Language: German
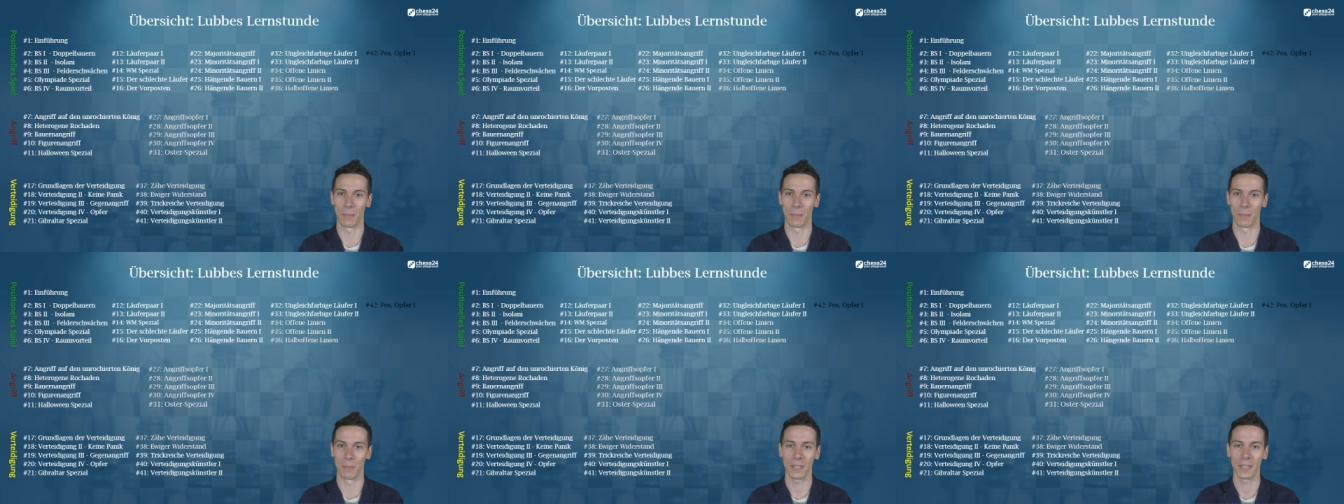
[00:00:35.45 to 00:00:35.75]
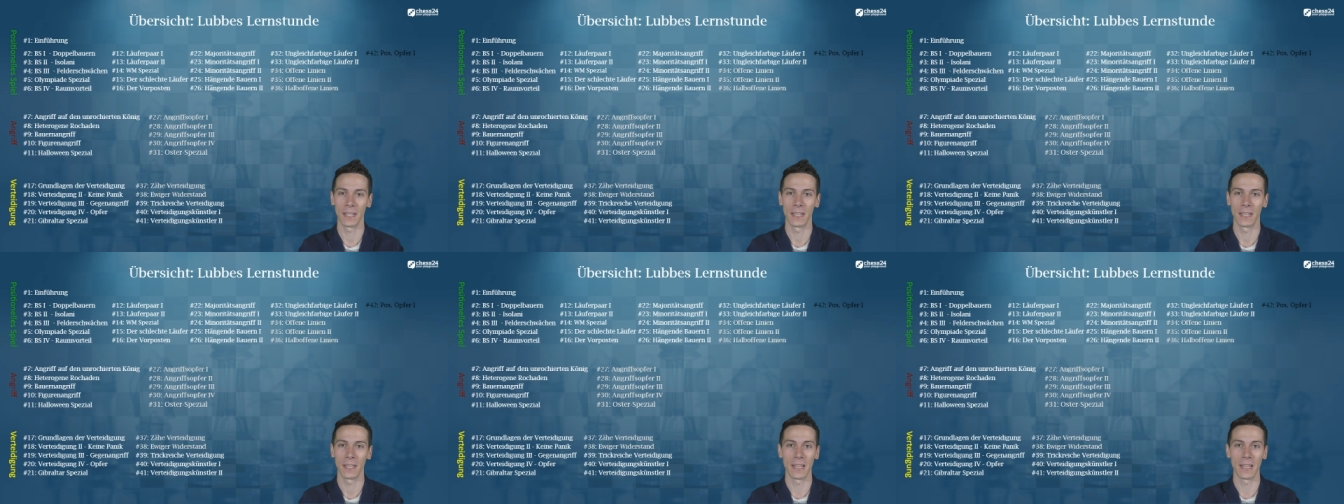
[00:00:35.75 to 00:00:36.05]

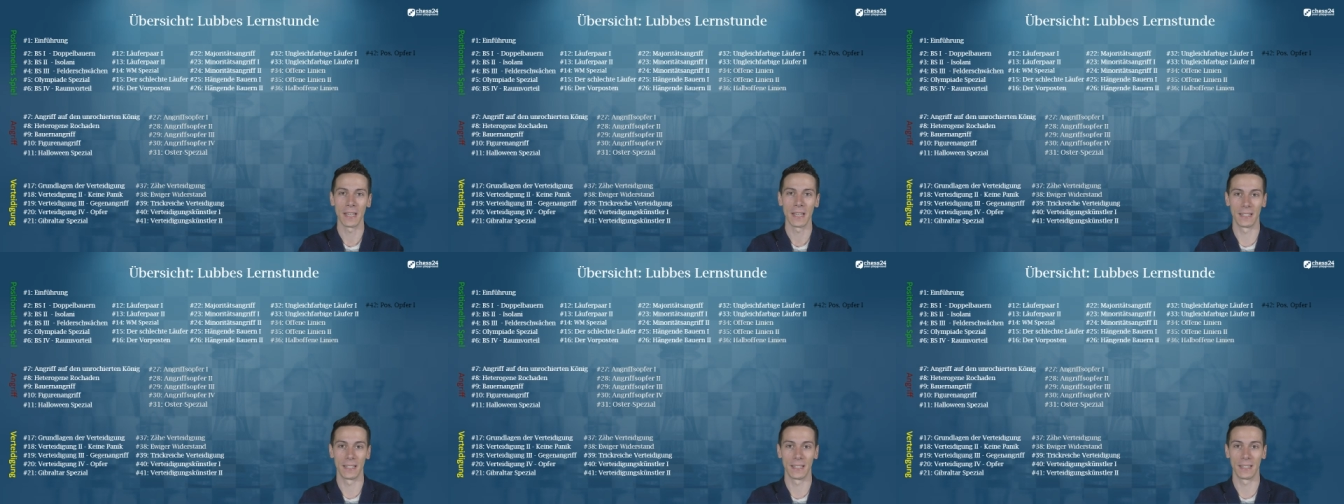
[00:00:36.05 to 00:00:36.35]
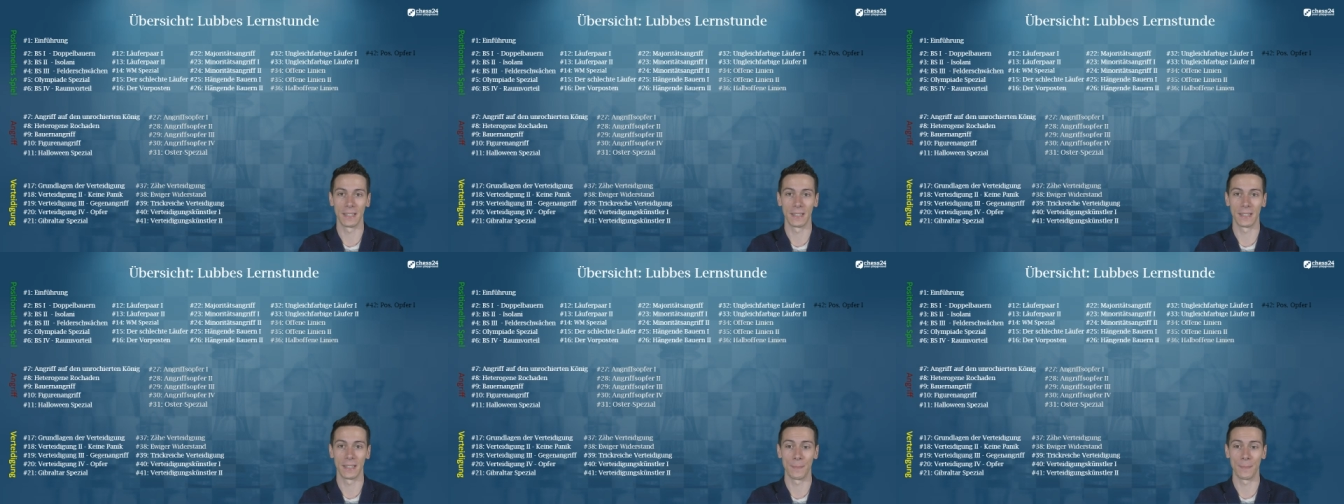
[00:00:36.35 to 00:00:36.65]

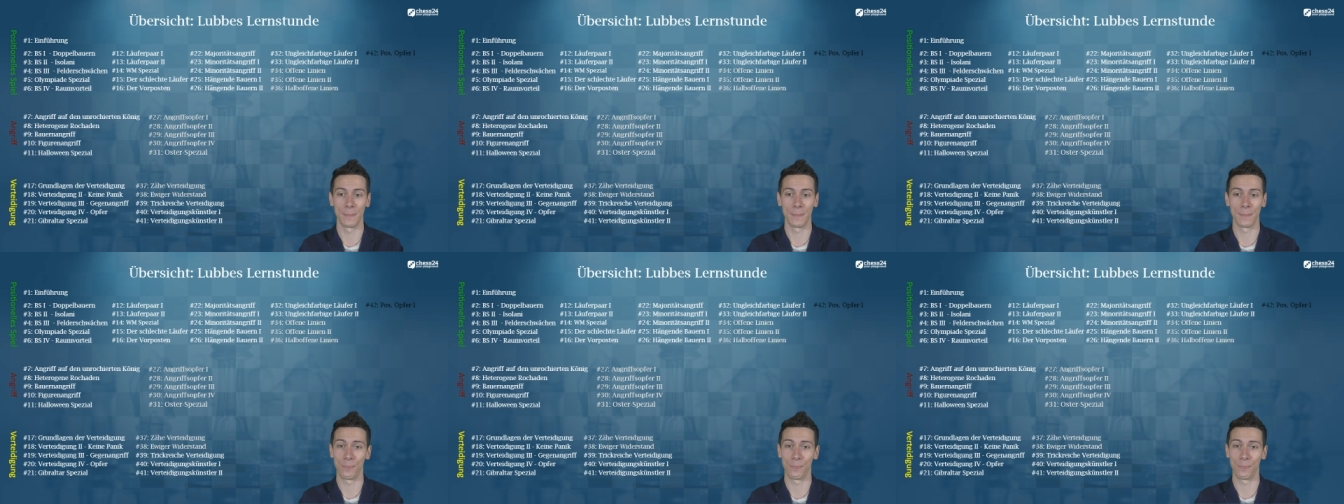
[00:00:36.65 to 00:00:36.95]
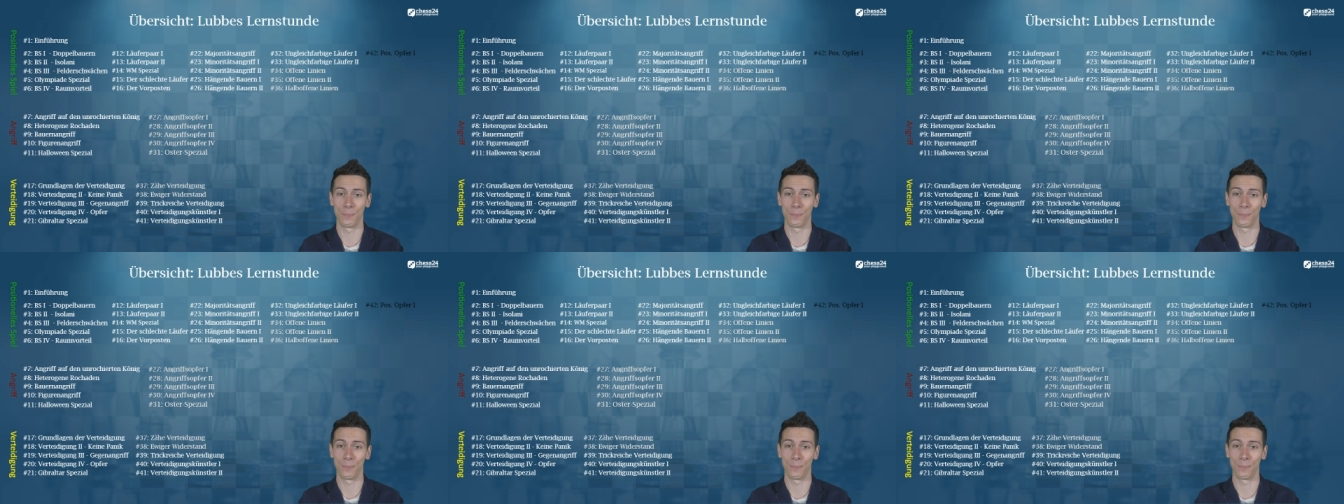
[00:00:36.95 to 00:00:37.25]
Ähm, wird
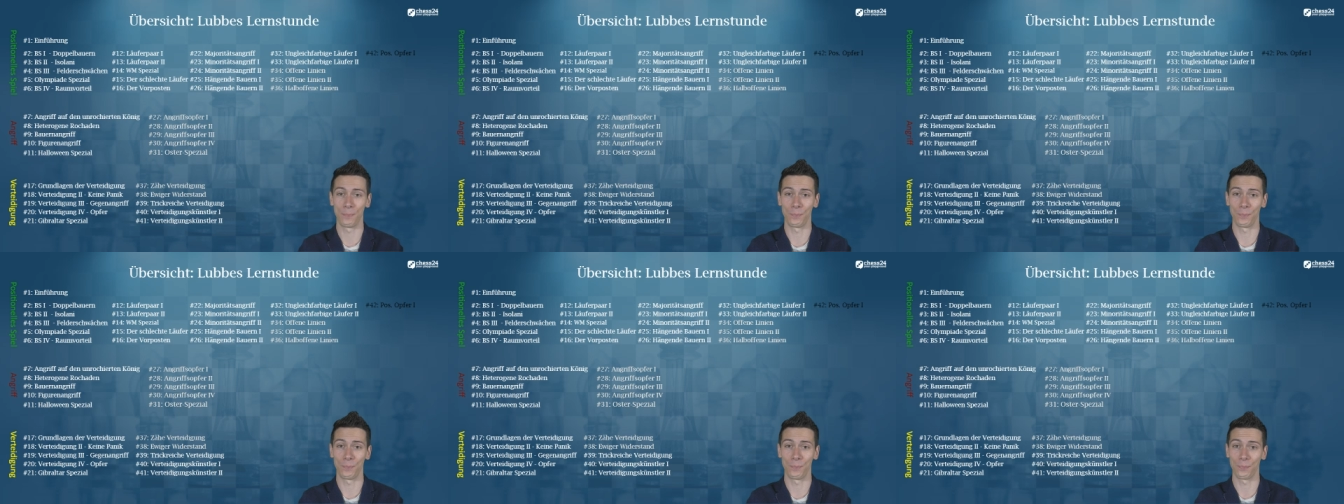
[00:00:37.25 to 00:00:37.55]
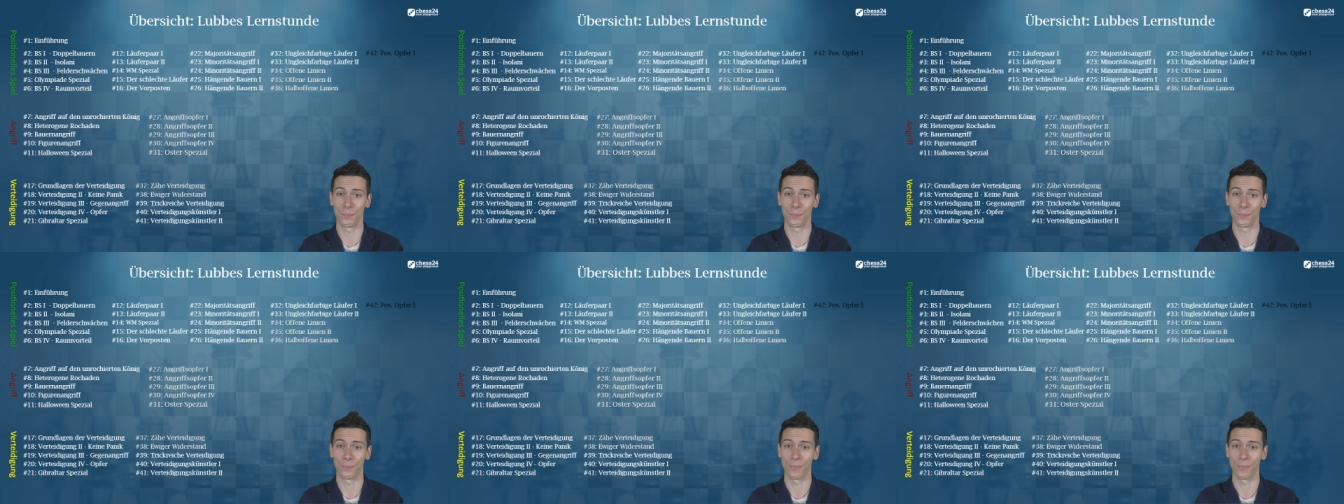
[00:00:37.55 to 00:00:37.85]
wieder sehr cool.